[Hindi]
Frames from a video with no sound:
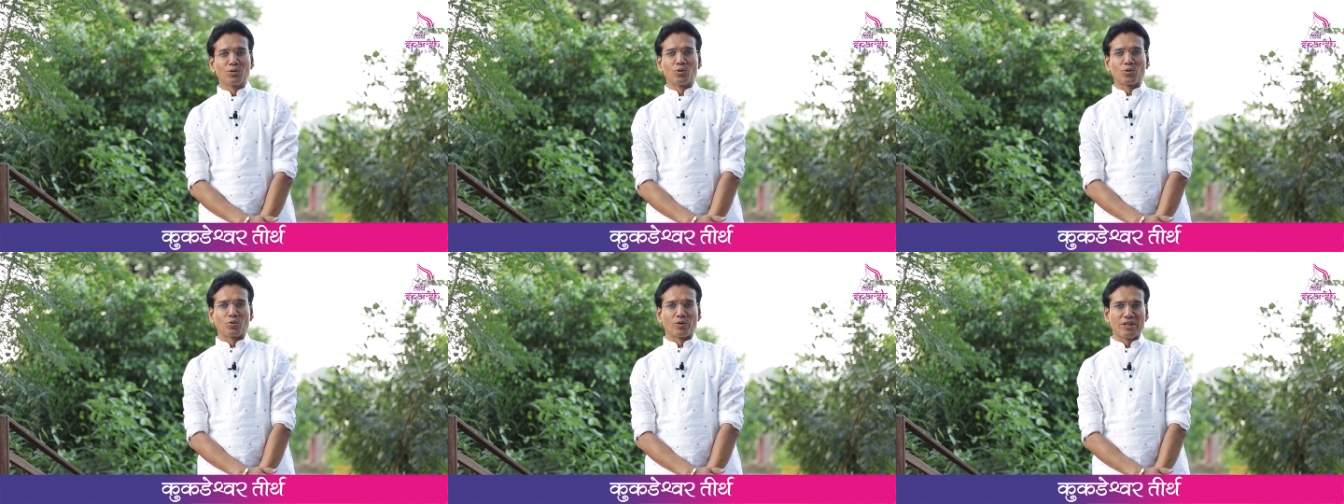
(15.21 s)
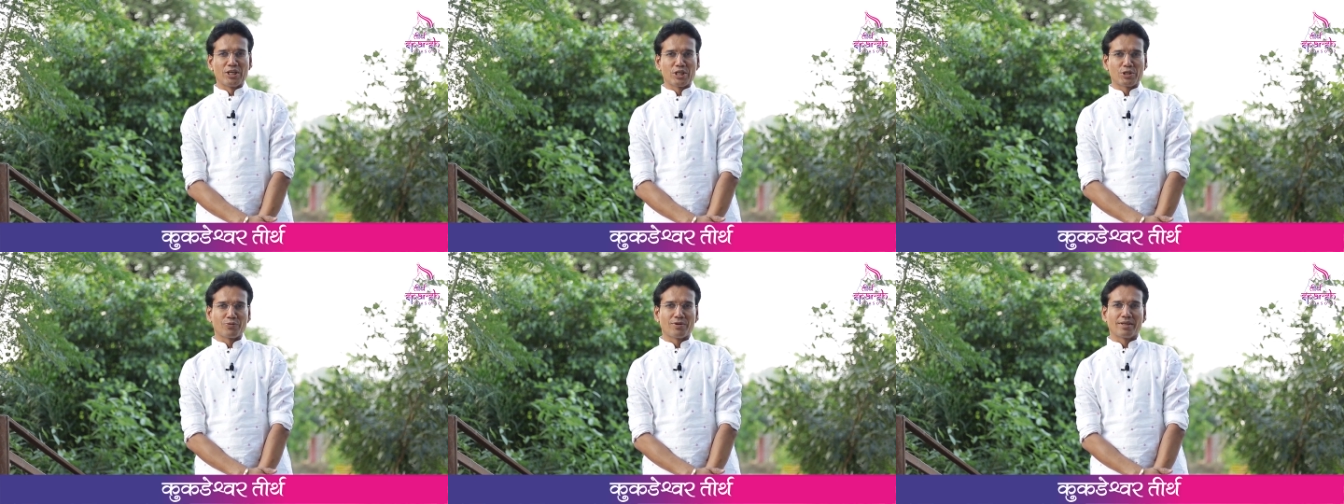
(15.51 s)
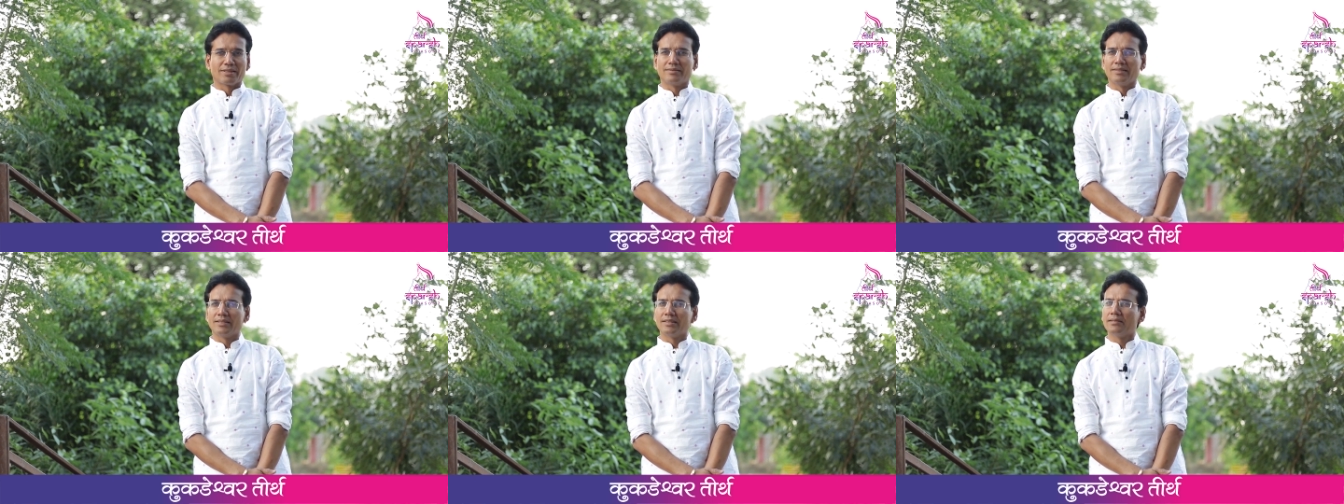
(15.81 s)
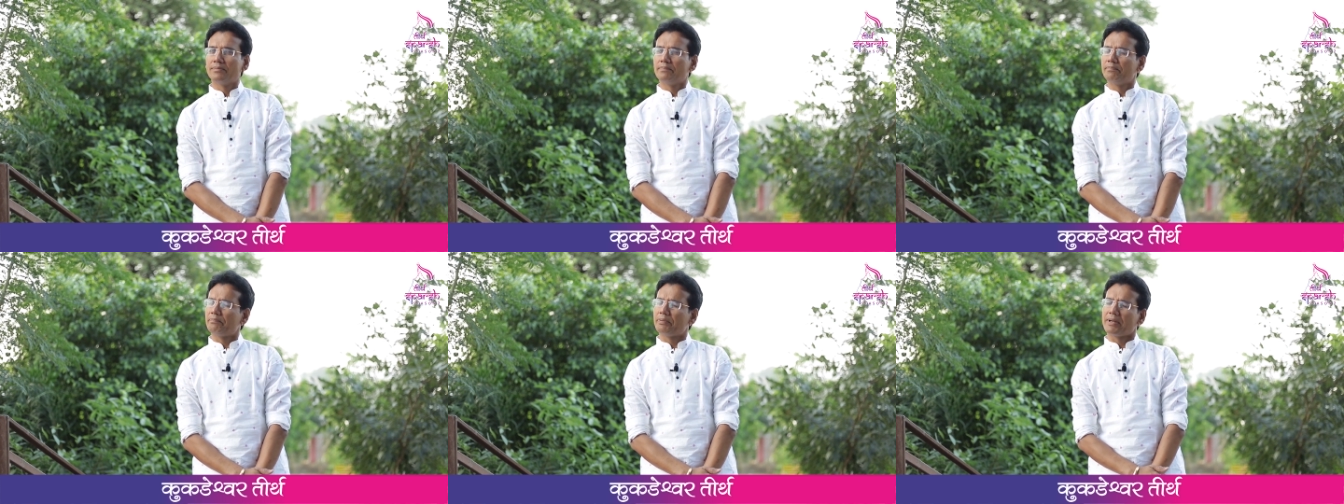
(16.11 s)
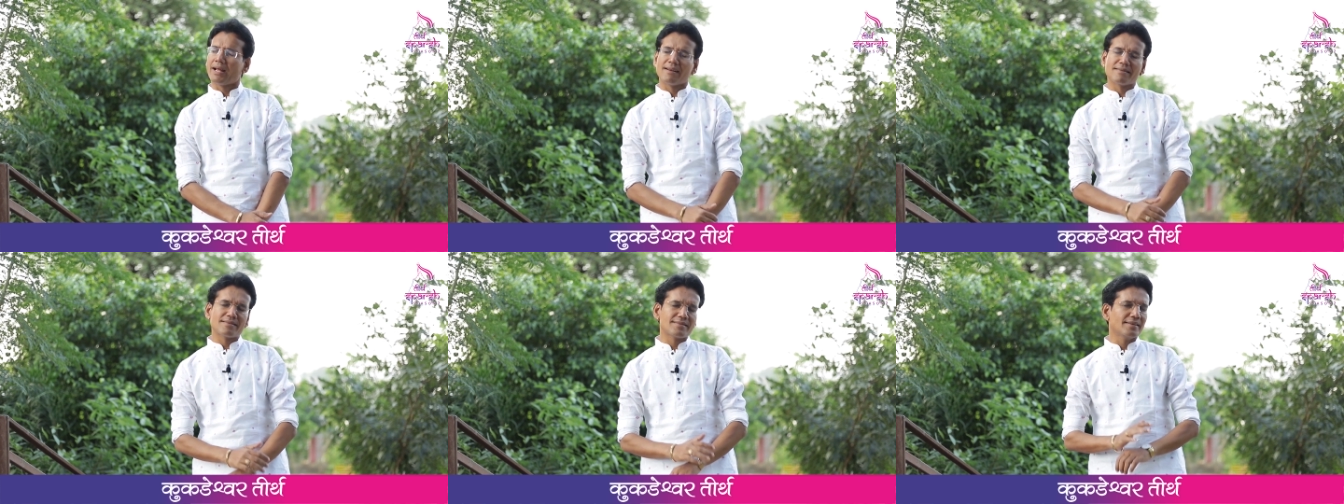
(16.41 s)
कुकुड़ेश्वर तीर्थ
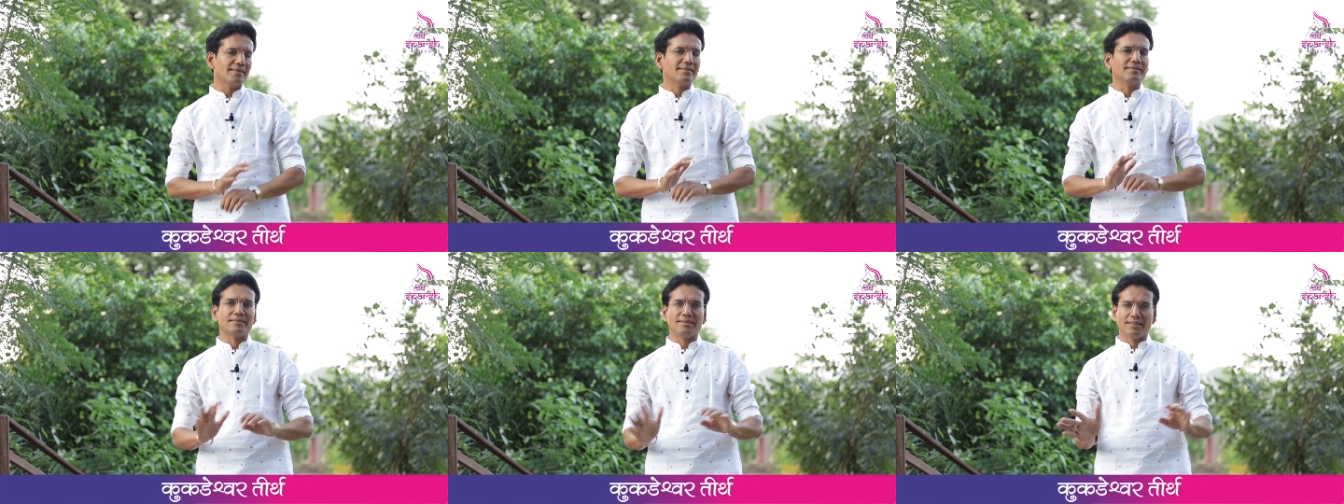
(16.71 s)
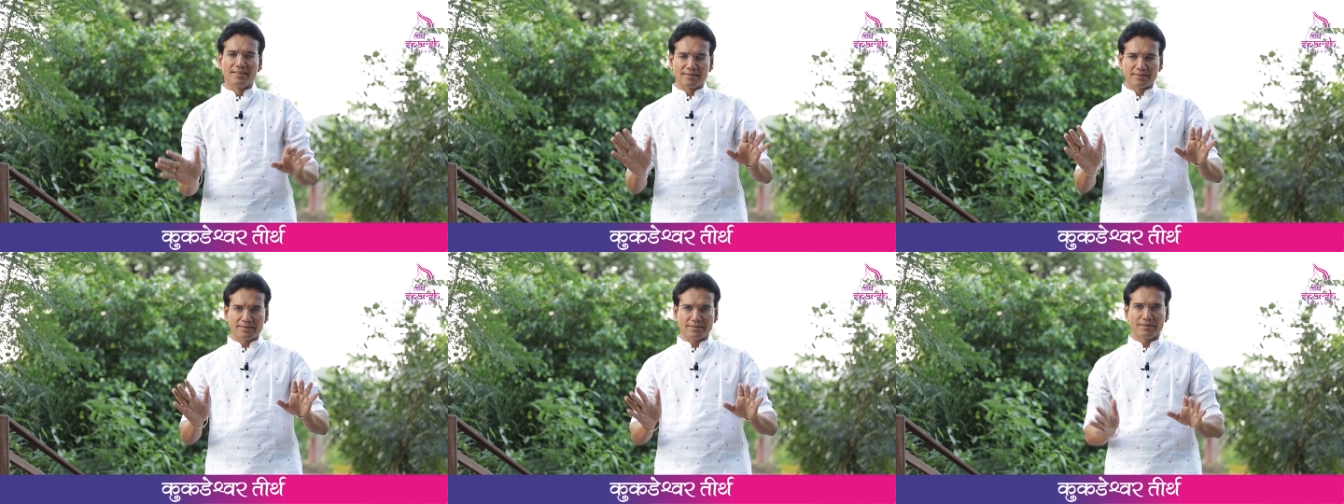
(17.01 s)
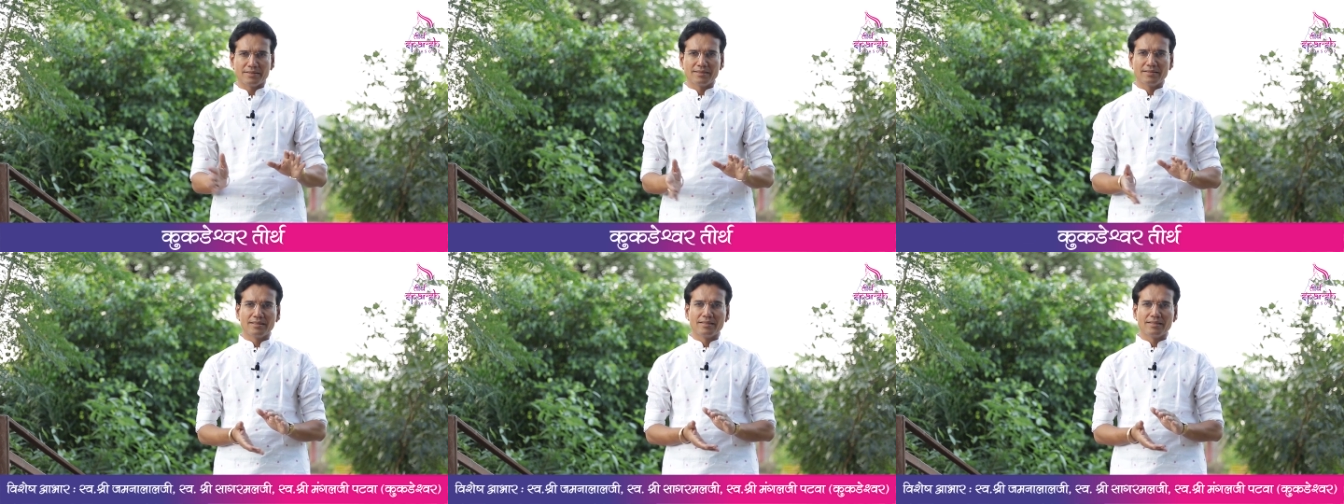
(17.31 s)
प्राचीन तीर्थ